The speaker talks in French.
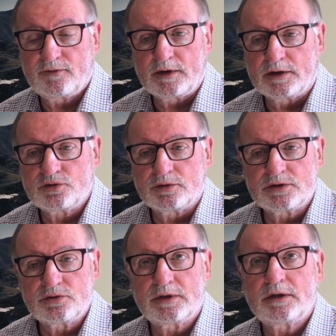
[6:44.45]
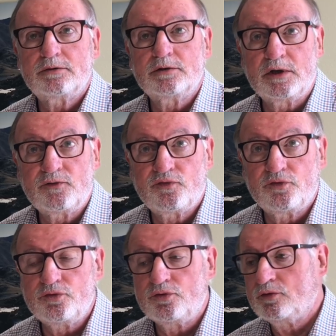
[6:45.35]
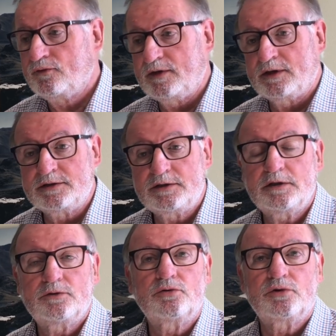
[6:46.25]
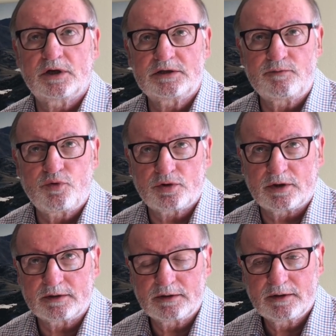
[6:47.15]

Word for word: Fédération nationale des flux financiers donc très importants.